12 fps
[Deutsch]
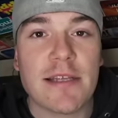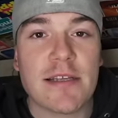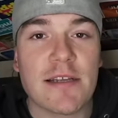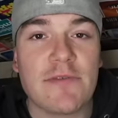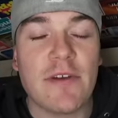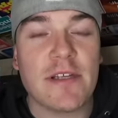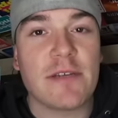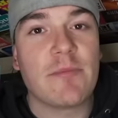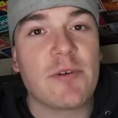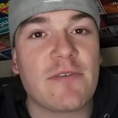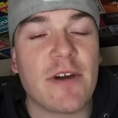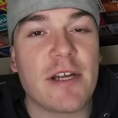geht's fix im
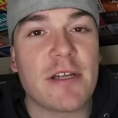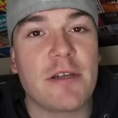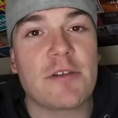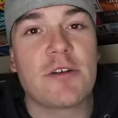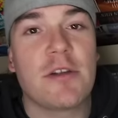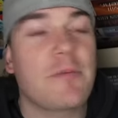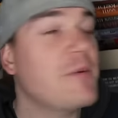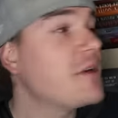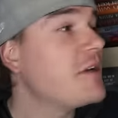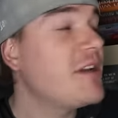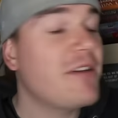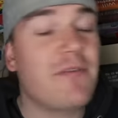Bus weiter. Entschuldigt bitte
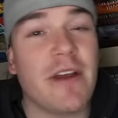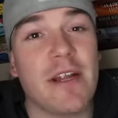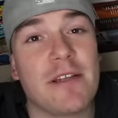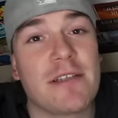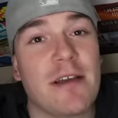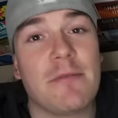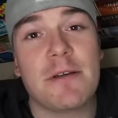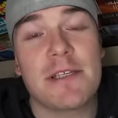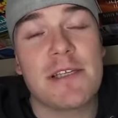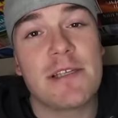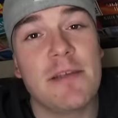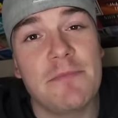die Lichtverhältnisse, aber es
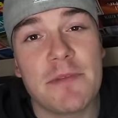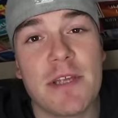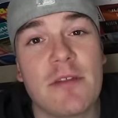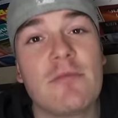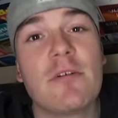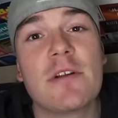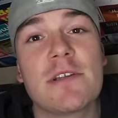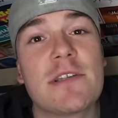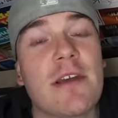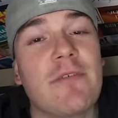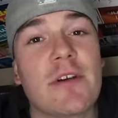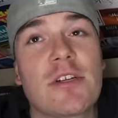ist 17 Uhr und es ist
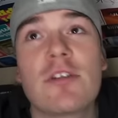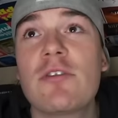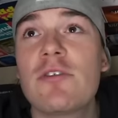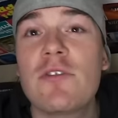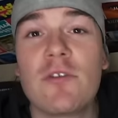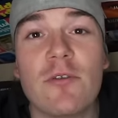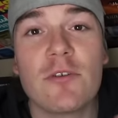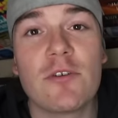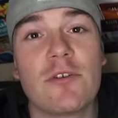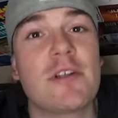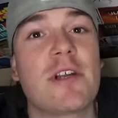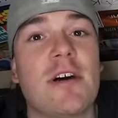einfach schon so
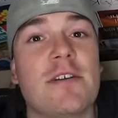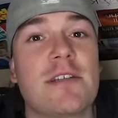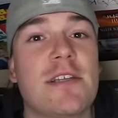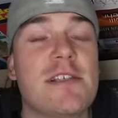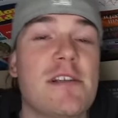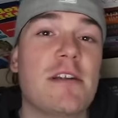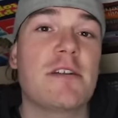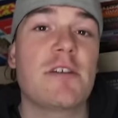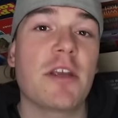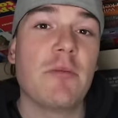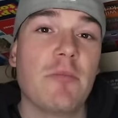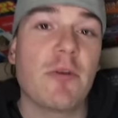dunkel draußen, dass ich
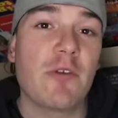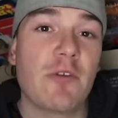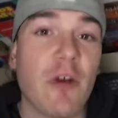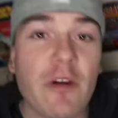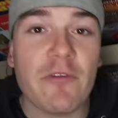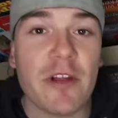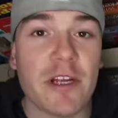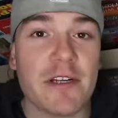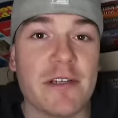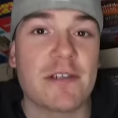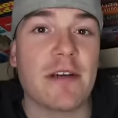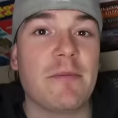natürlich im Bus noch weniger
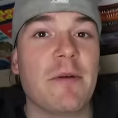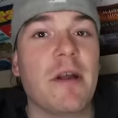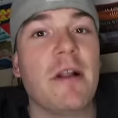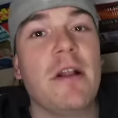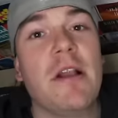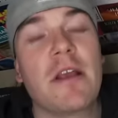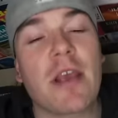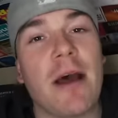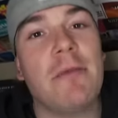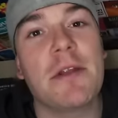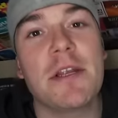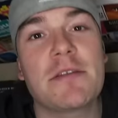Licht habe. Ich
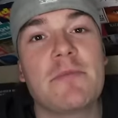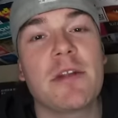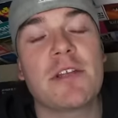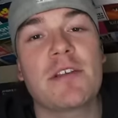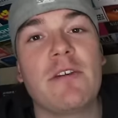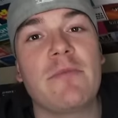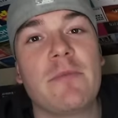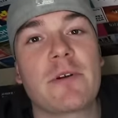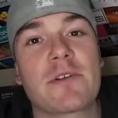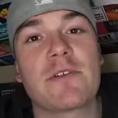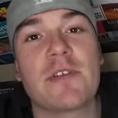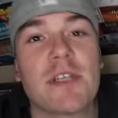arbeite jetzt mit einer
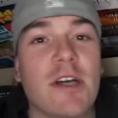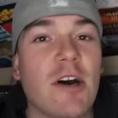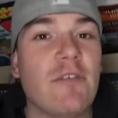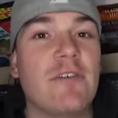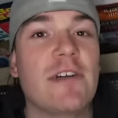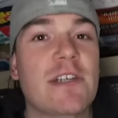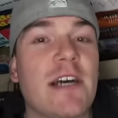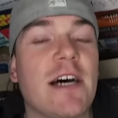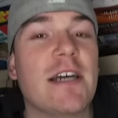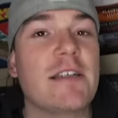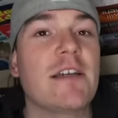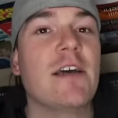Softbox und so. Ich hoffe, es
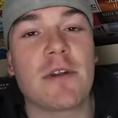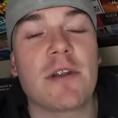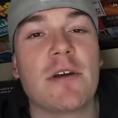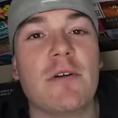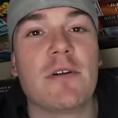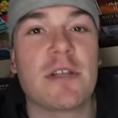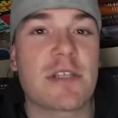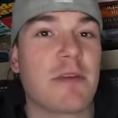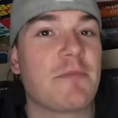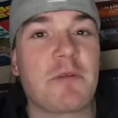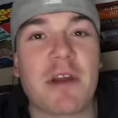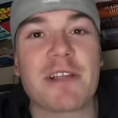reicht und das
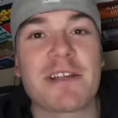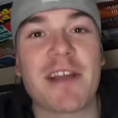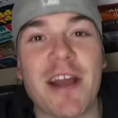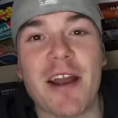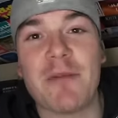gibt dem Ganzen keinen